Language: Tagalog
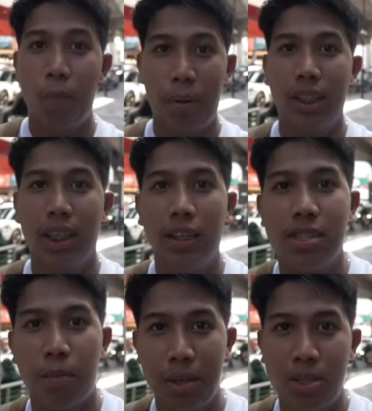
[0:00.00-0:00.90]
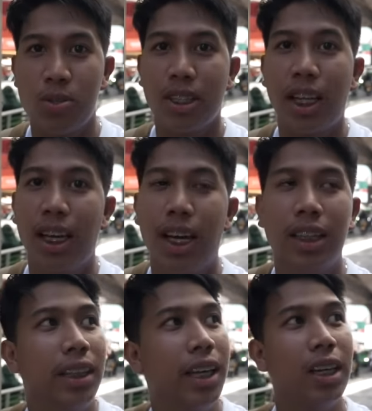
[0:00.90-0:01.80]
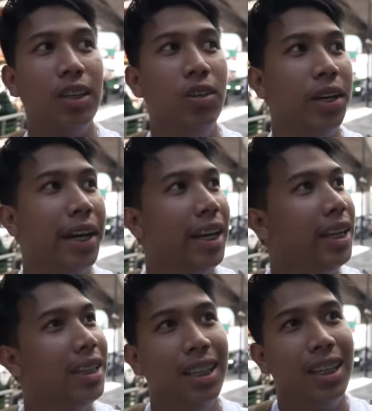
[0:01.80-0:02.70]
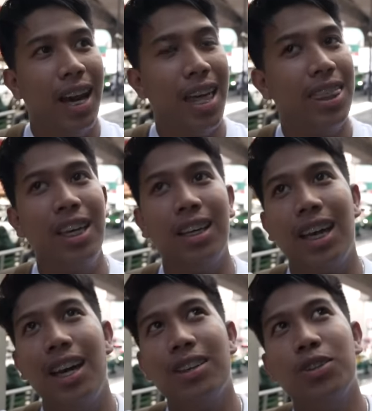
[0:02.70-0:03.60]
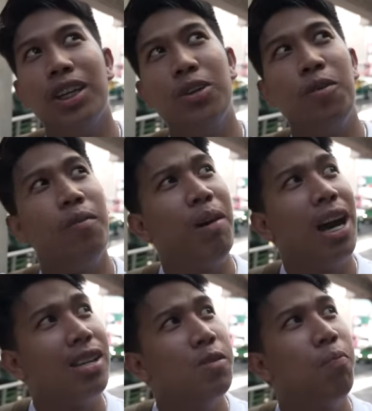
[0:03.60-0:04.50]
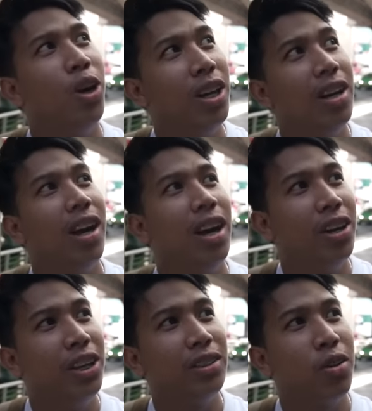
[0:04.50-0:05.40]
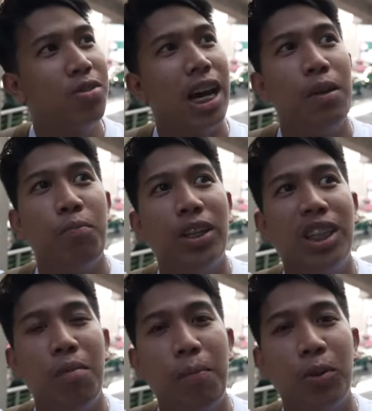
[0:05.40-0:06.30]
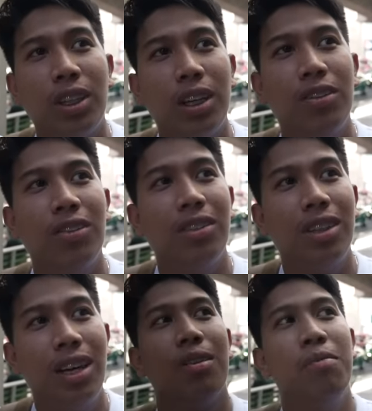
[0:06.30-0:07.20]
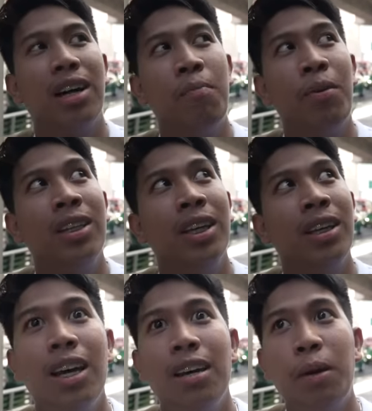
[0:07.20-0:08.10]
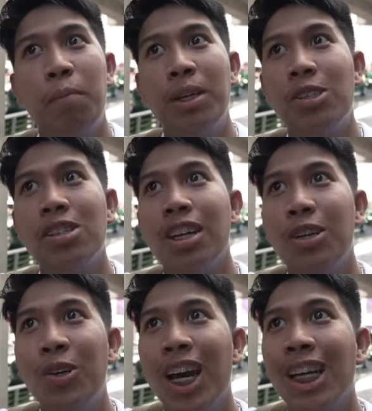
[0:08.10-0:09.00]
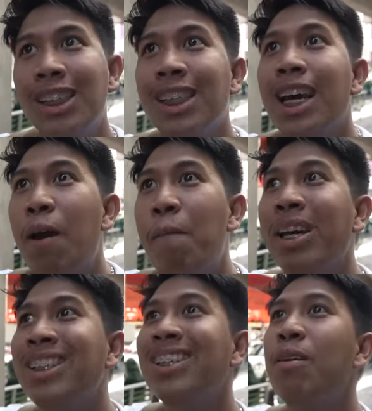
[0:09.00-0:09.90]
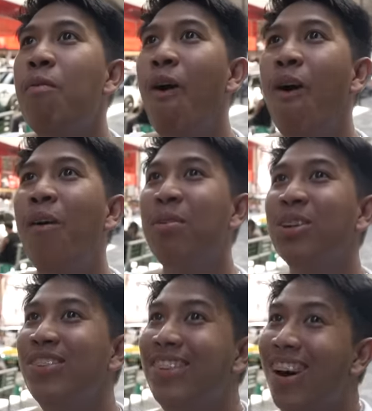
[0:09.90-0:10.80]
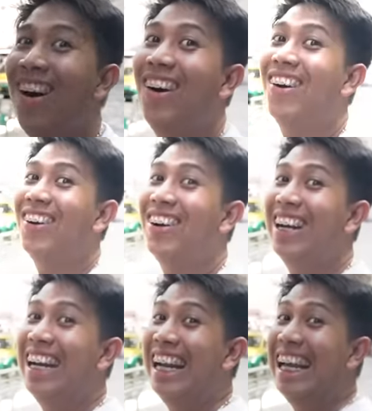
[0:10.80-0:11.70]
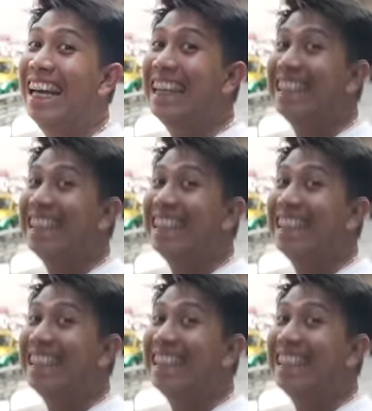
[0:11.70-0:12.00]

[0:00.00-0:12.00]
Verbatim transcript: ka pa rin ngayon sa piso sa Thailand. Thank you and I think eto na yung parang spoiler alert kung saan pwede mapunta yung Baga pwedeng piso sa US, piso sa buong mundo. Sa